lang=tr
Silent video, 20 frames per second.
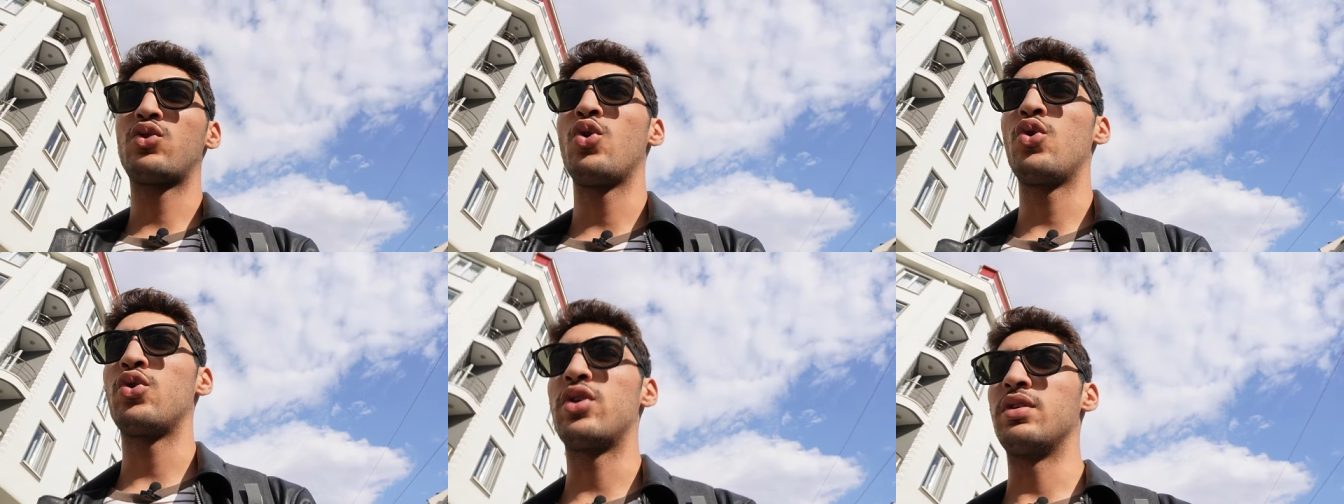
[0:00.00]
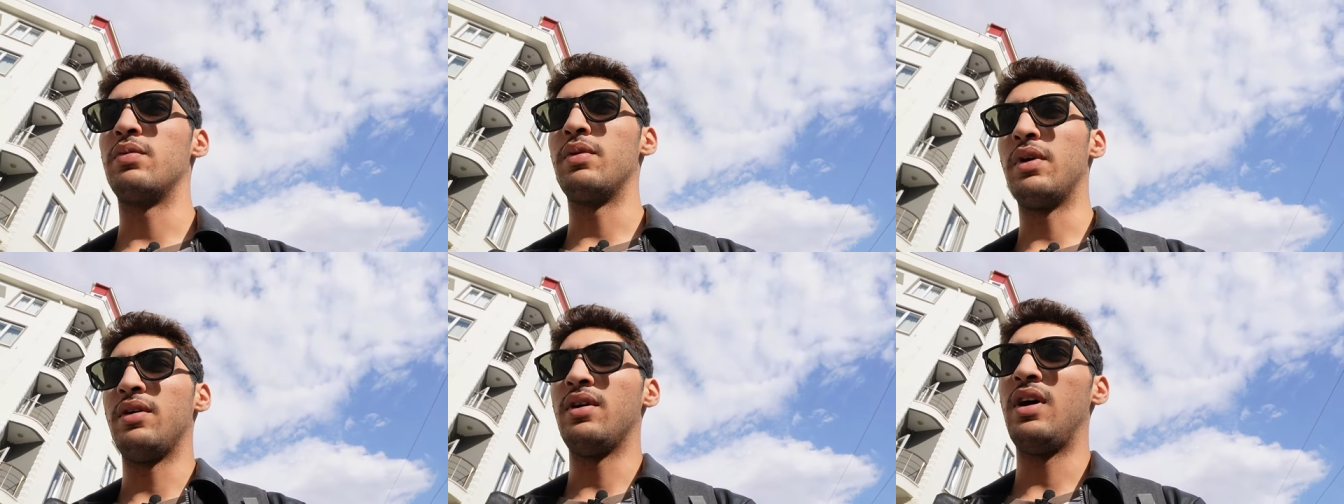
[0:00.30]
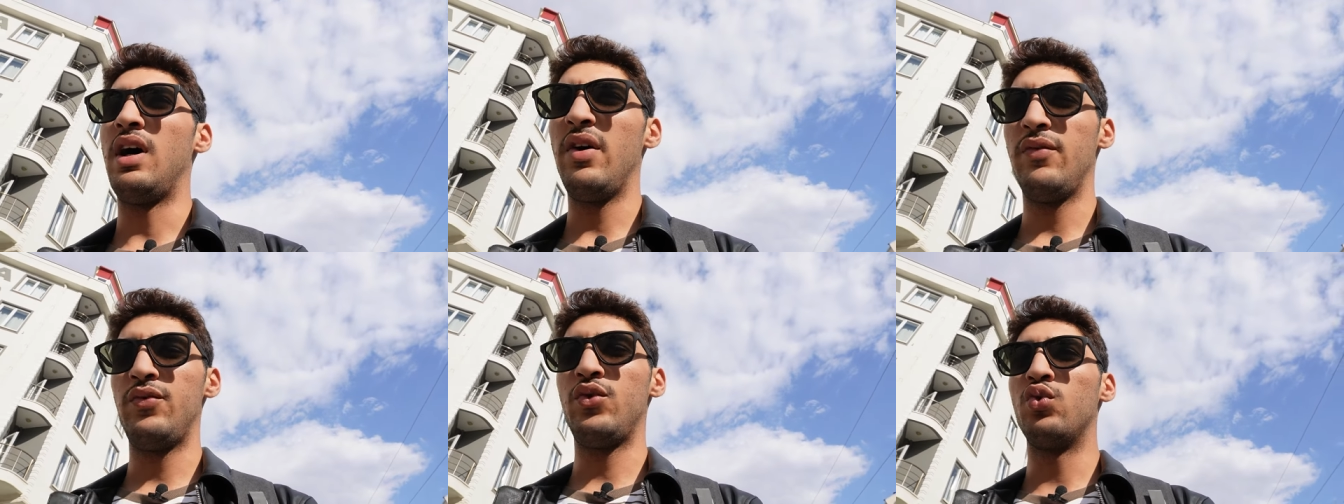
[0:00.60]
köy gibi.
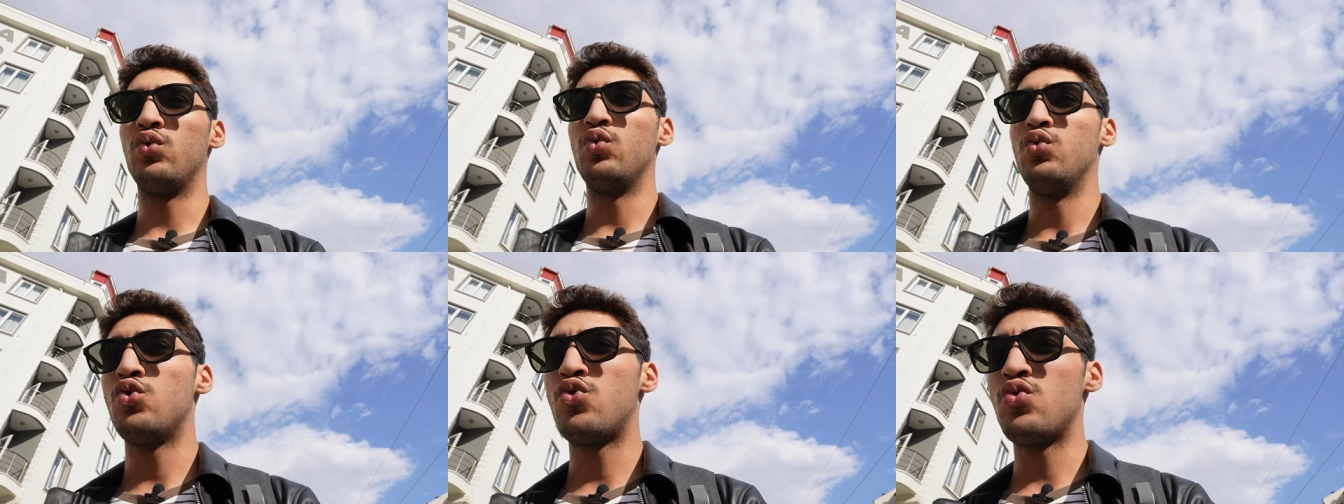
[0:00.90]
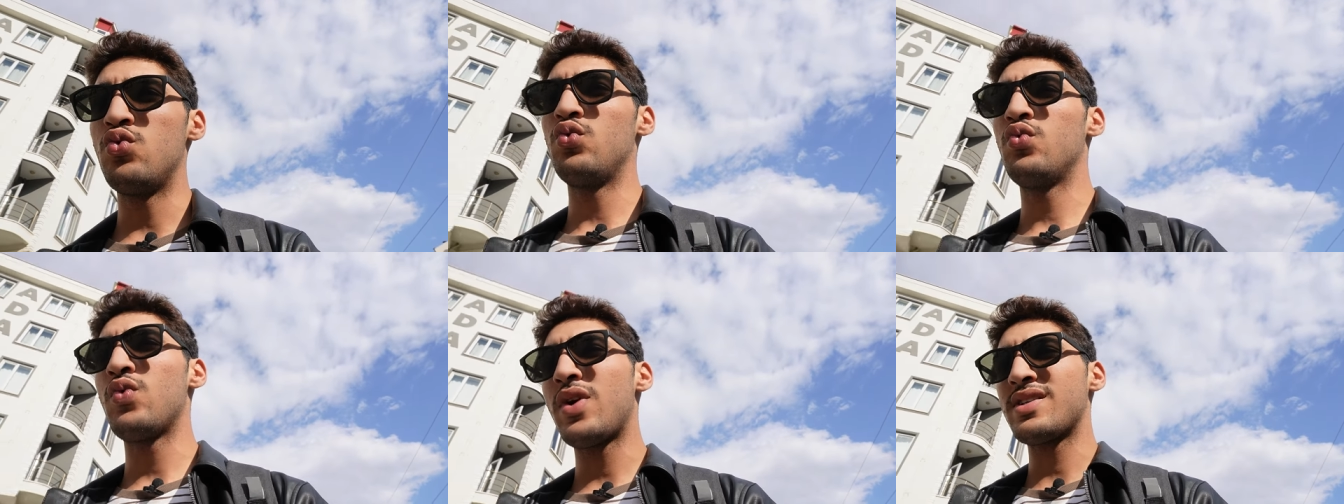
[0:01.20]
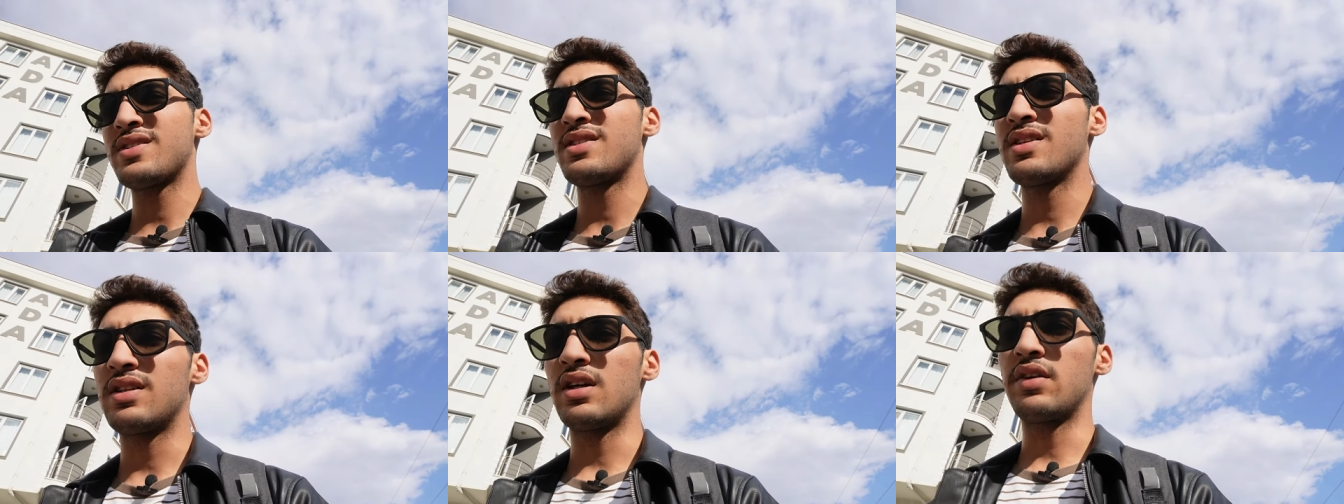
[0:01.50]
Afyon, Üzün
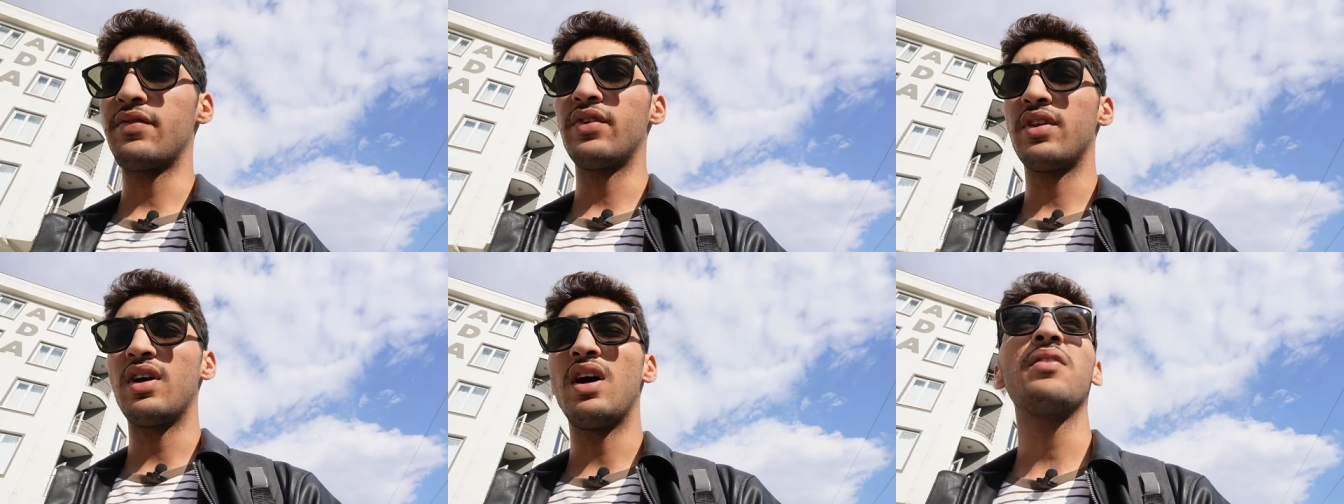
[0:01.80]
Üniversite tarafı da